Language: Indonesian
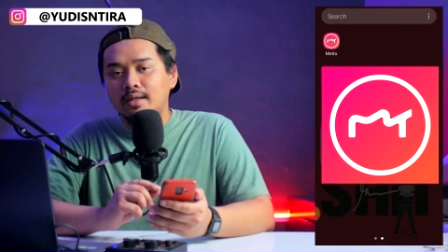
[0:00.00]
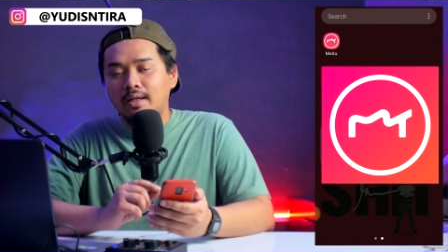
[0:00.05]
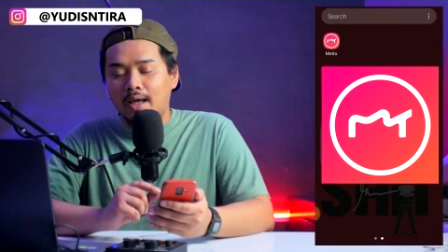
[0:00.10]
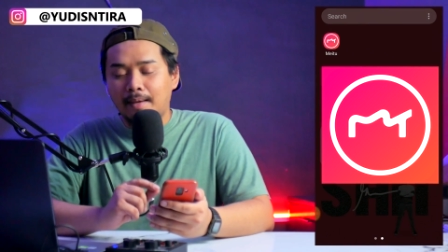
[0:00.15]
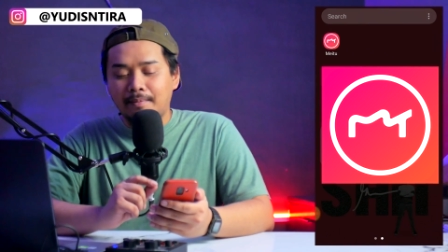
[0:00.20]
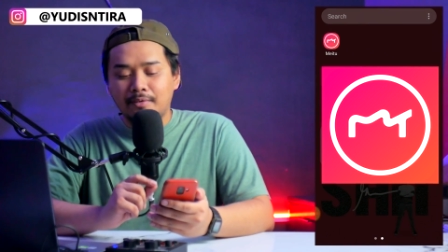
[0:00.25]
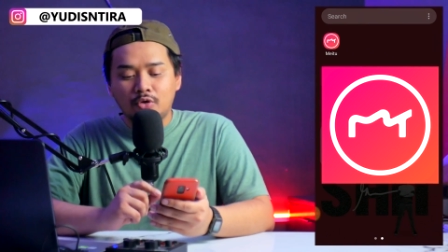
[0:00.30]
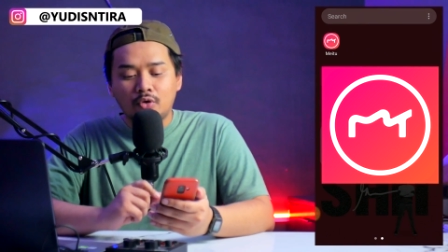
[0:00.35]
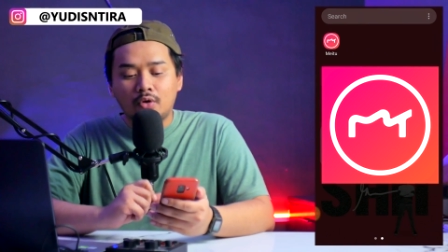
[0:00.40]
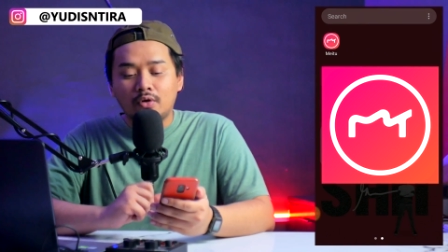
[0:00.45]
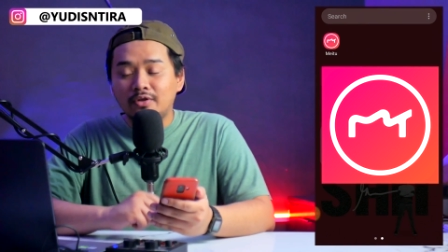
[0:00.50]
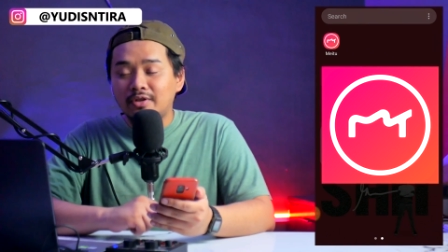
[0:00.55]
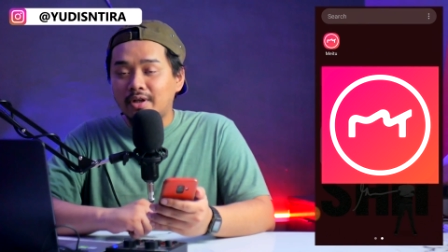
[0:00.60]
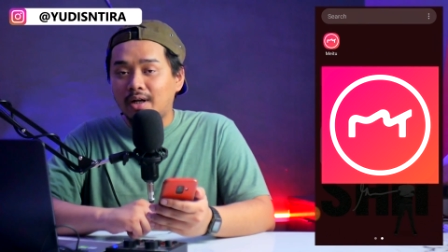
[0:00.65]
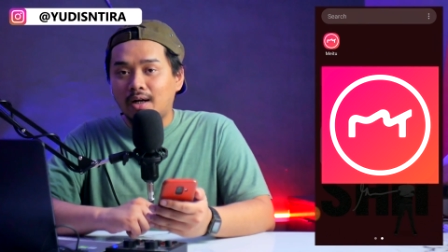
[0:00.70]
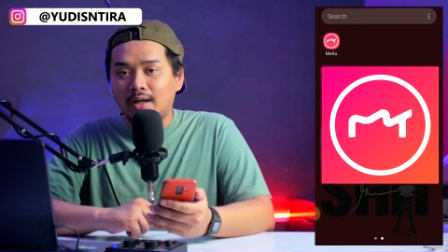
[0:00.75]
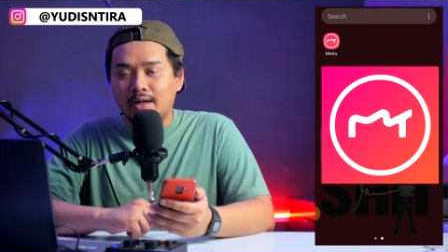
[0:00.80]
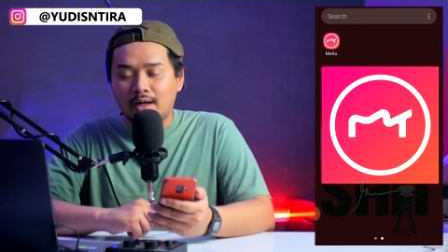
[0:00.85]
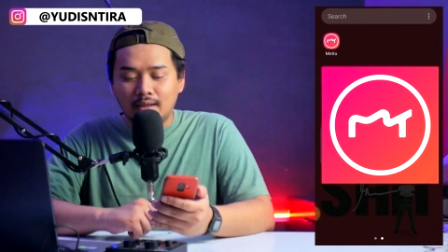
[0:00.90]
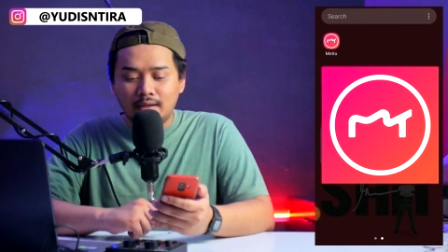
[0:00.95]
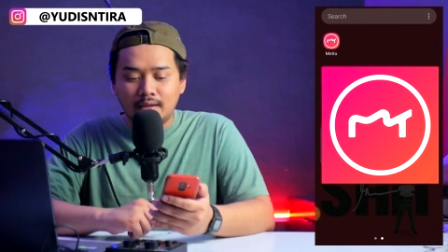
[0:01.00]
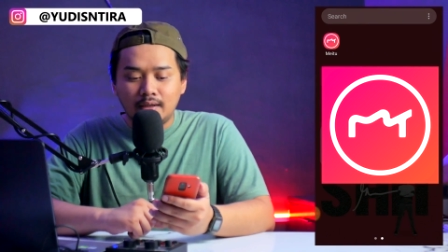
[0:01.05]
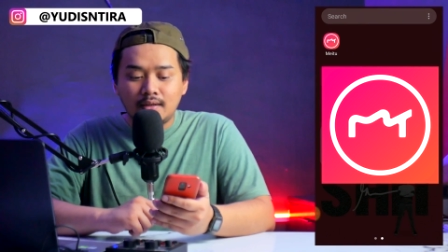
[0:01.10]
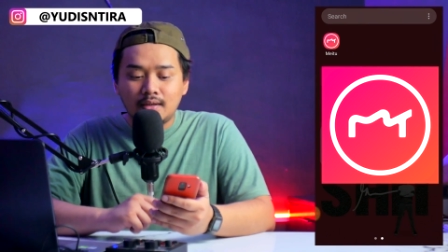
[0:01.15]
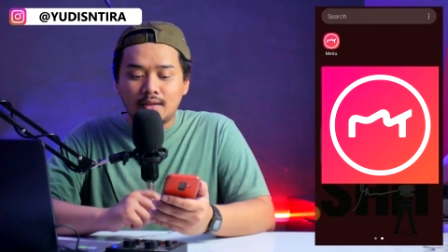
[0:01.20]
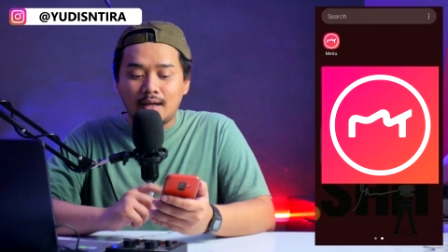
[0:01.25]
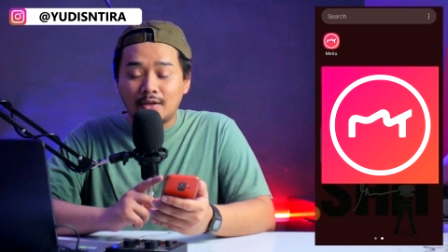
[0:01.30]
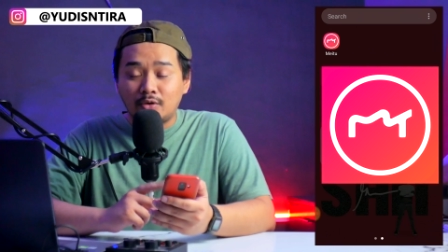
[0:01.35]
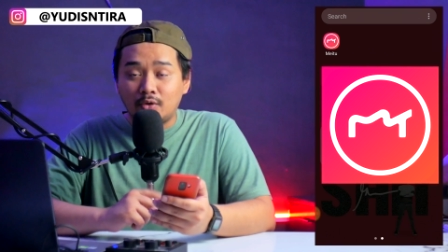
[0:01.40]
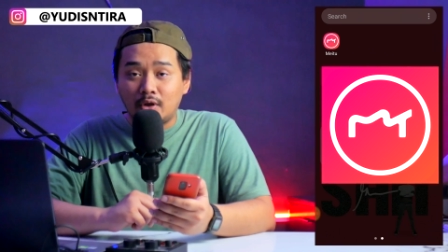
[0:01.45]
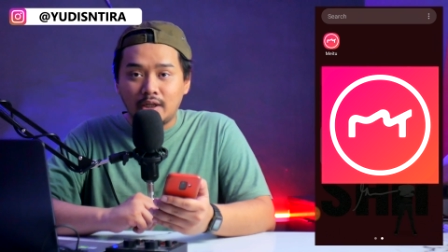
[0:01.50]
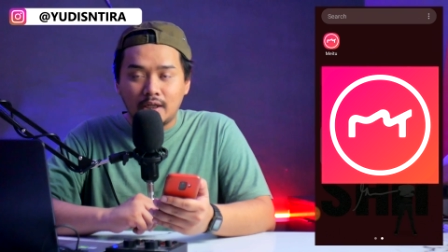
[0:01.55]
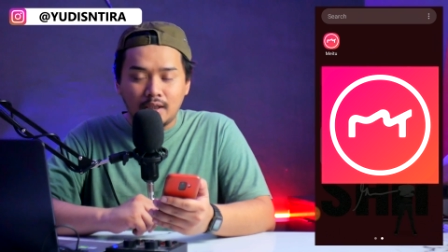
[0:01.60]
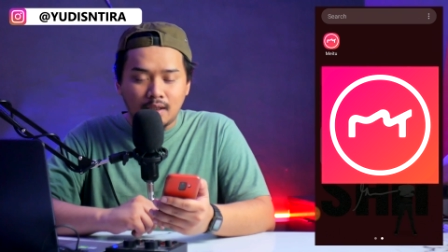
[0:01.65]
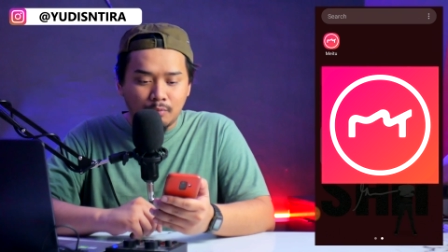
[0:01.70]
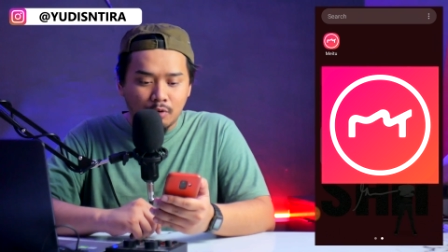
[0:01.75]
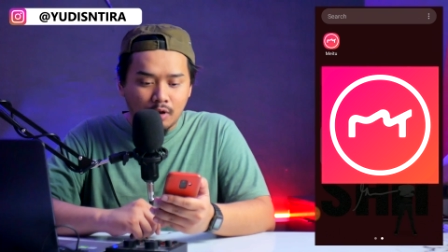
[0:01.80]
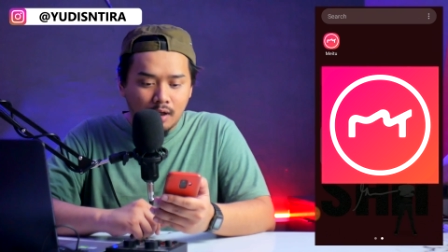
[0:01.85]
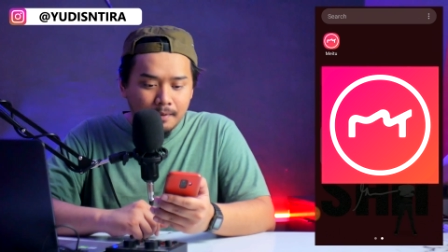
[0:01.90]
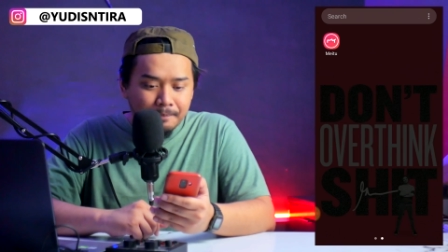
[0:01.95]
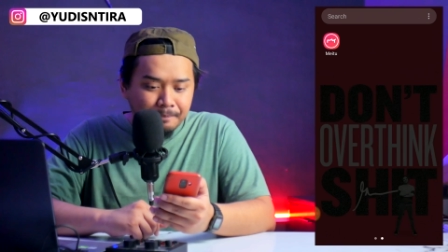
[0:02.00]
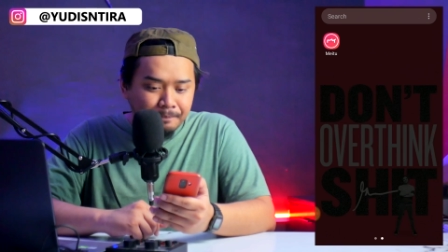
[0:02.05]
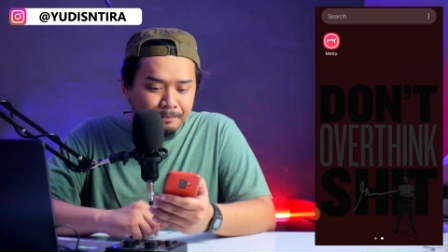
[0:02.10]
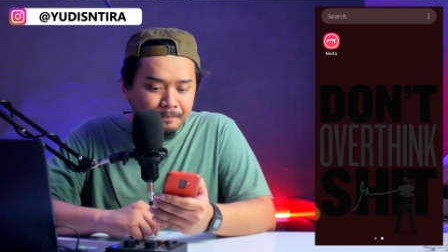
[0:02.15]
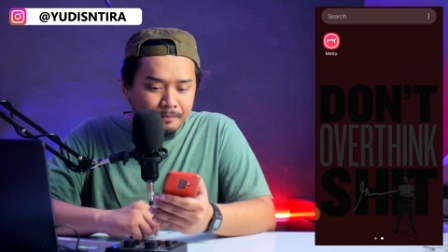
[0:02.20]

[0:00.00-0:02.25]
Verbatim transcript: di App Store secara gratis Langsung aja kita buka